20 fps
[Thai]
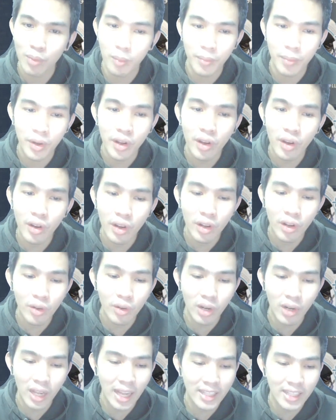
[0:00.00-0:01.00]
ผมไม่ค่อยได้ก
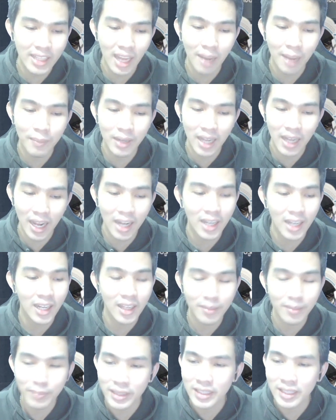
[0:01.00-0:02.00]
ดกาชามานานแล้วนะ
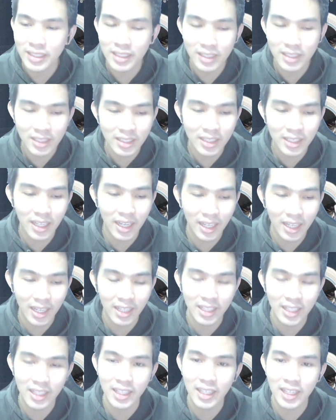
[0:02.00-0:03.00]
ไม่เกลือขนาด
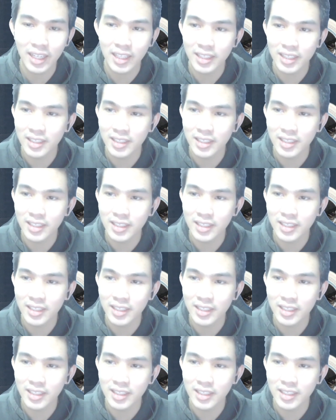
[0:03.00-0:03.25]
นี้เลยนะ